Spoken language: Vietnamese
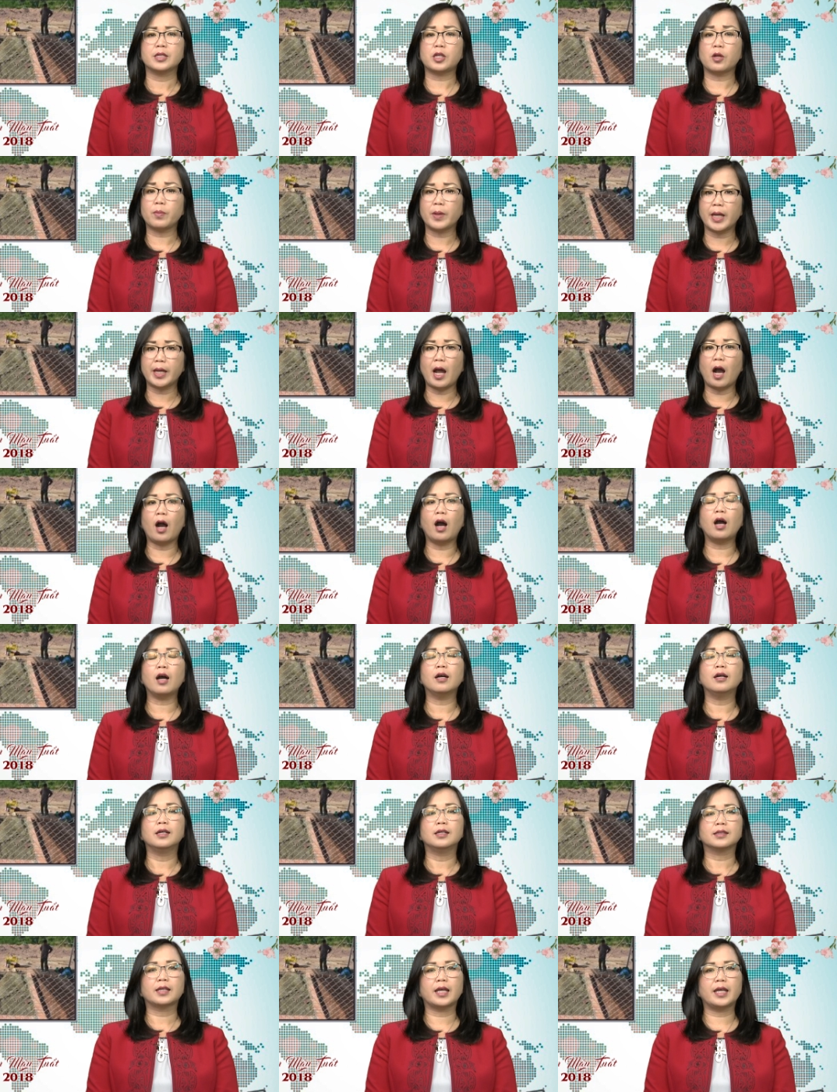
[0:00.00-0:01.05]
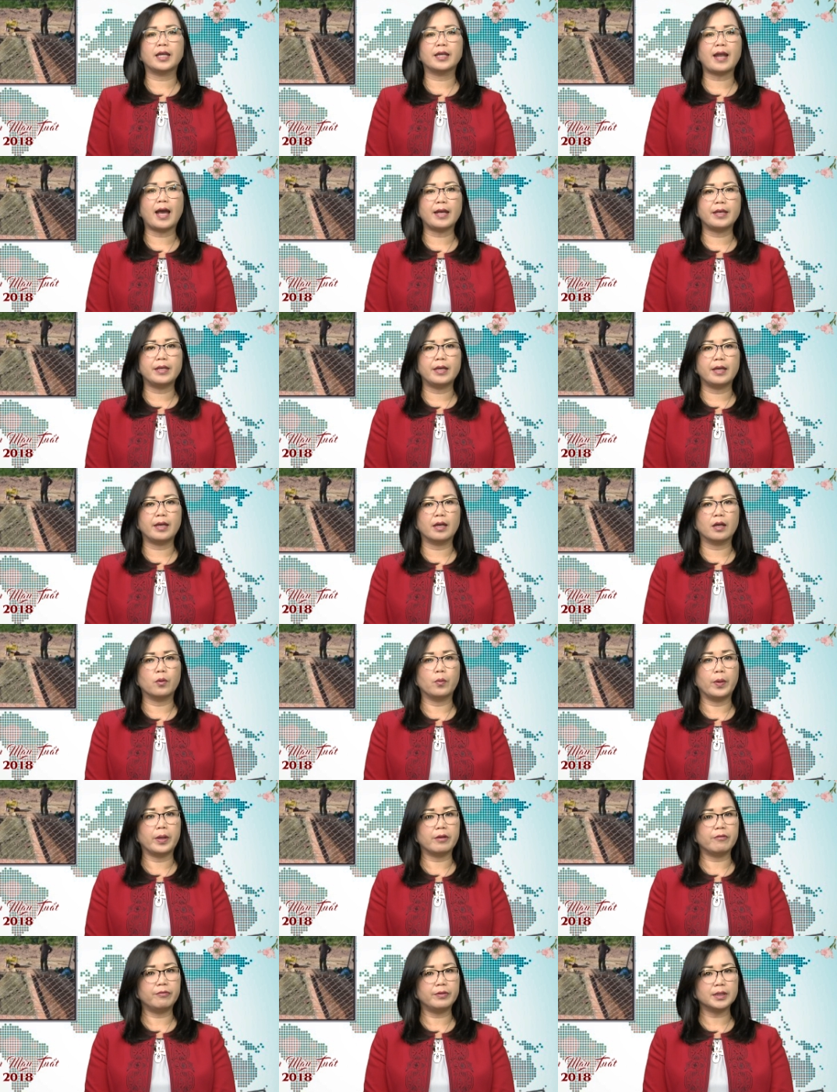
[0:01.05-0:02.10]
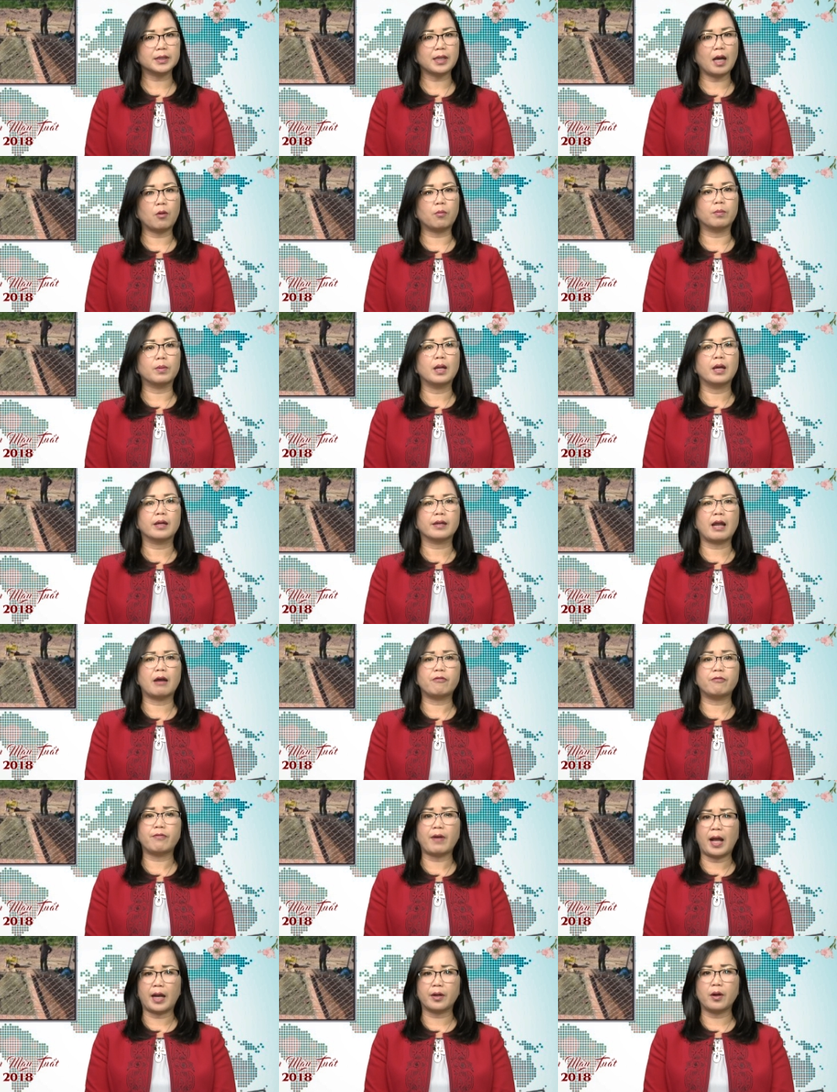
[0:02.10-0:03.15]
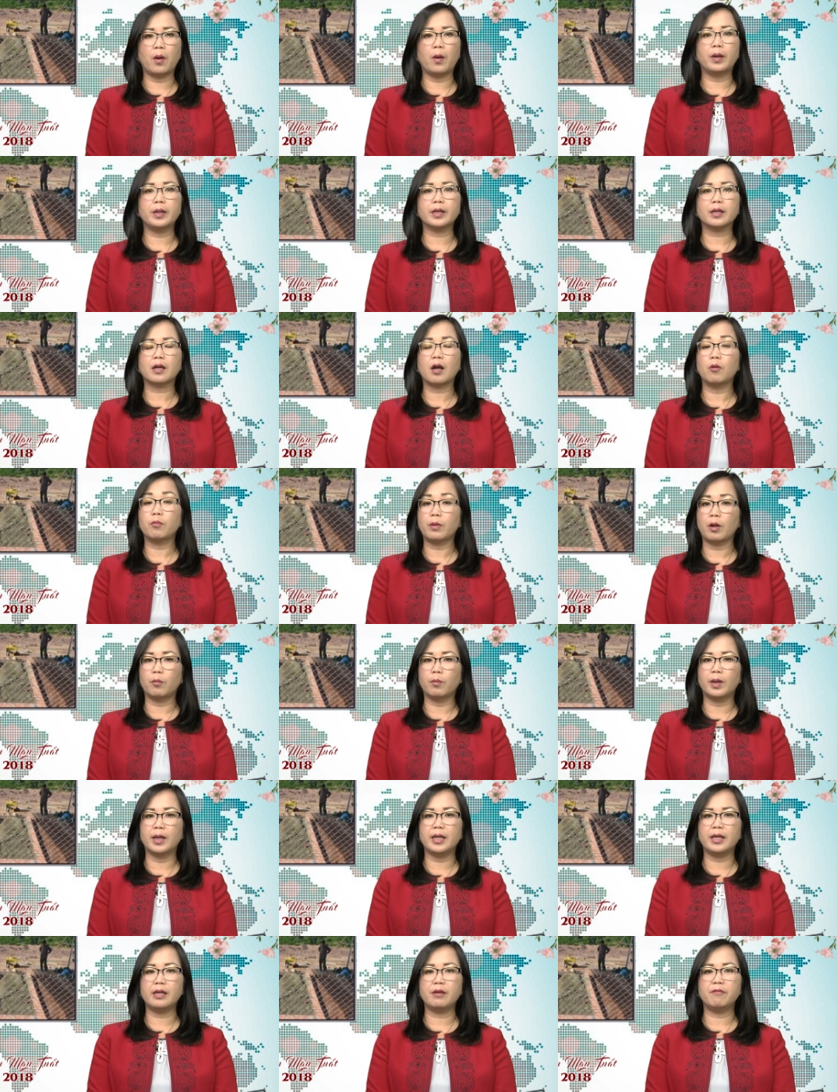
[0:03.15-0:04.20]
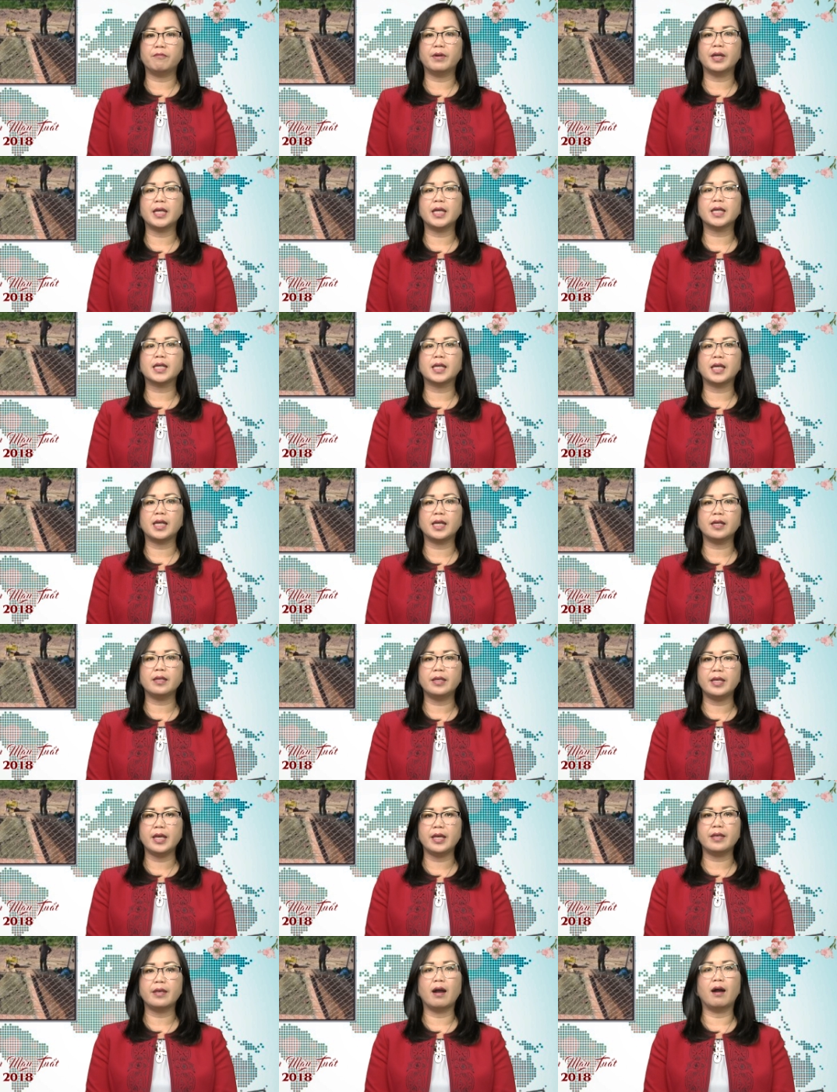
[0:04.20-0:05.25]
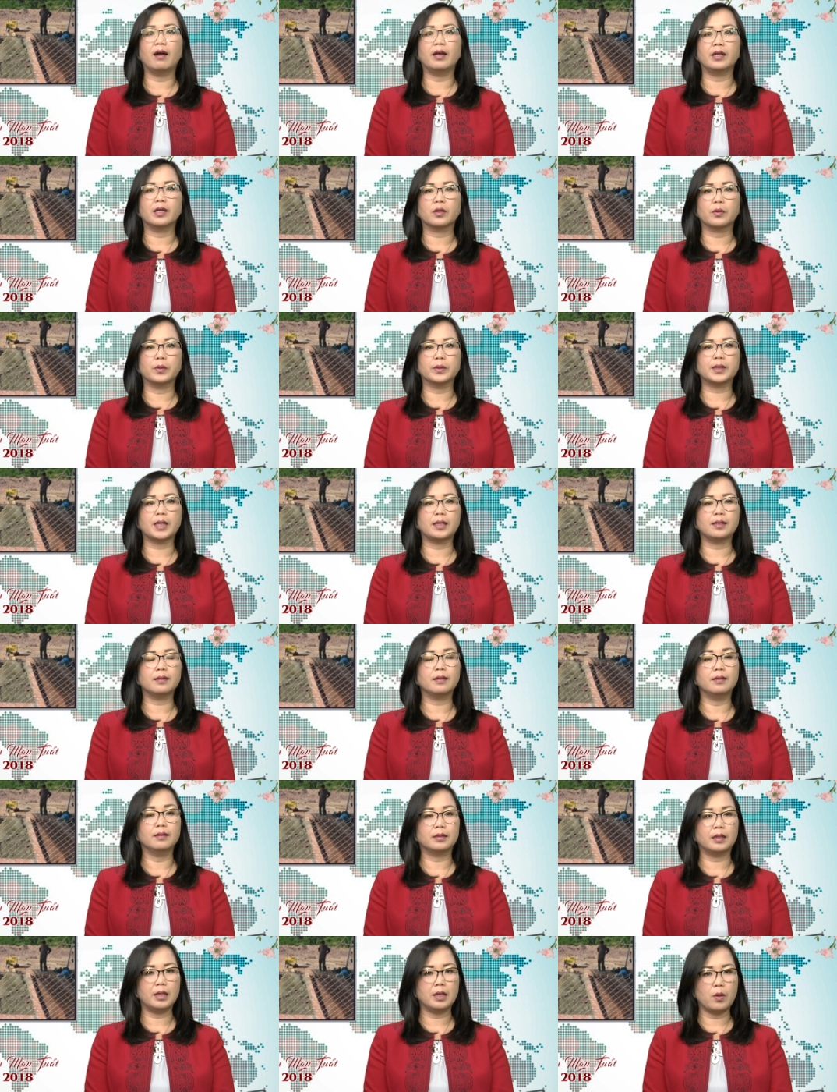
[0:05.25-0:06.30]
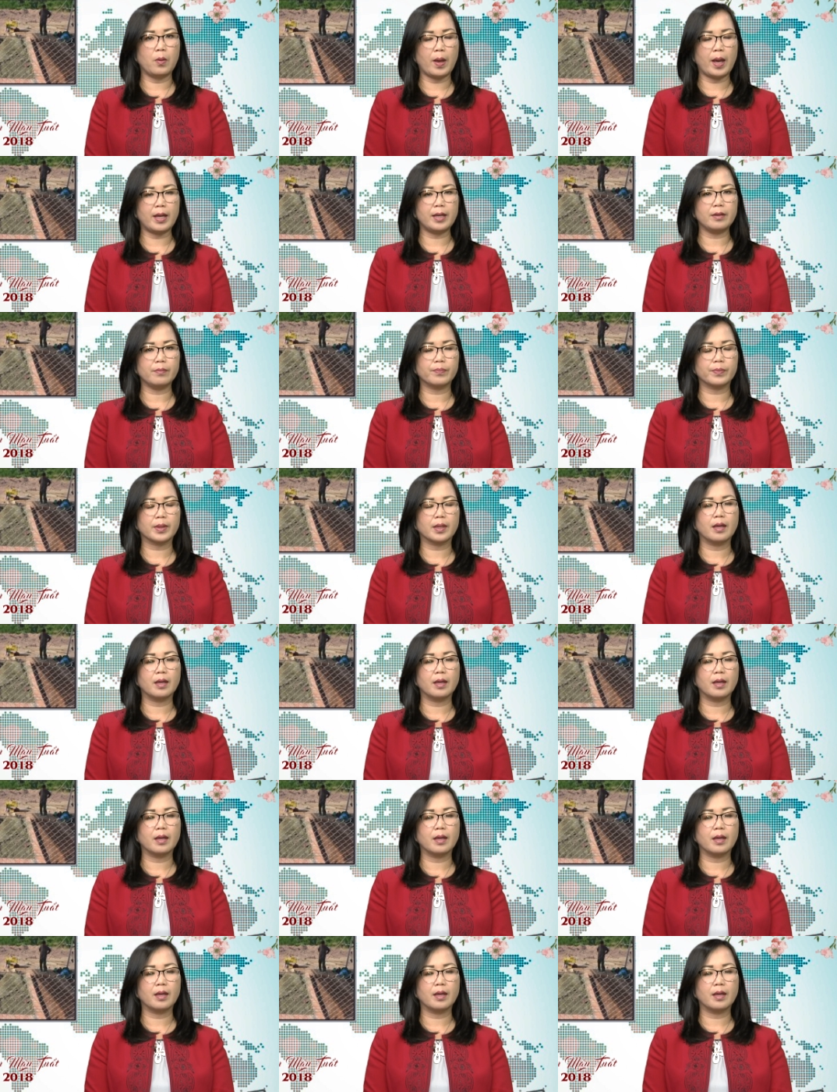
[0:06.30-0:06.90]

Trong khi đó, thì đại diện Nguyễn Phước Tộc đã phản đối không đồng ý với ý kiến di dời của tỉnh Thừa Thiên Huế.